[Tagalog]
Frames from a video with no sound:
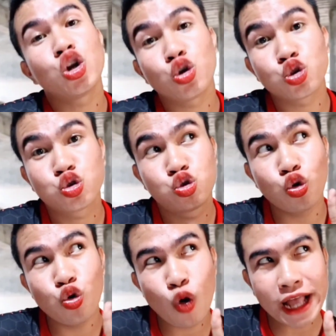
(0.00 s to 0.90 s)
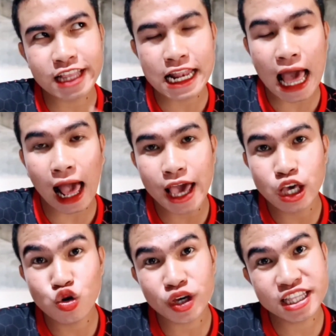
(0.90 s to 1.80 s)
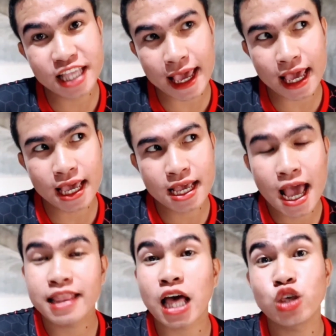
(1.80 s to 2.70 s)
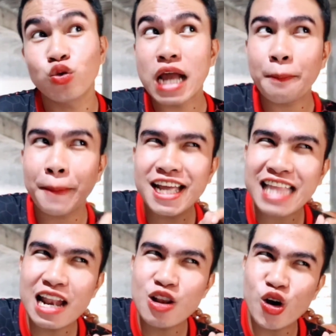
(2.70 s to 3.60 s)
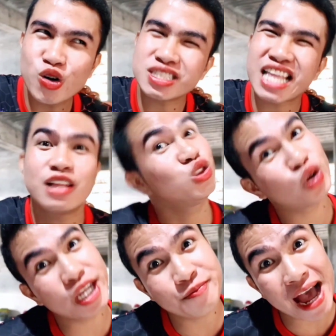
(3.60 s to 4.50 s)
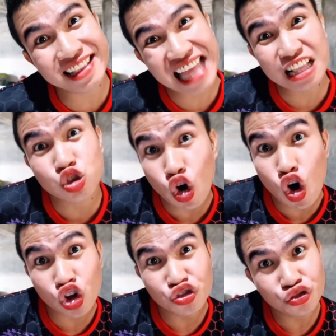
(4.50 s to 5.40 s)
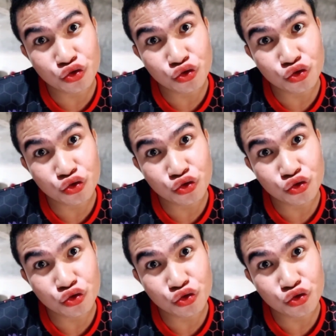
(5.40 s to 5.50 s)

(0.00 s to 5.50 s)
No dua tilakay ko ide, nayunak pa'y talo, ta no lima danton.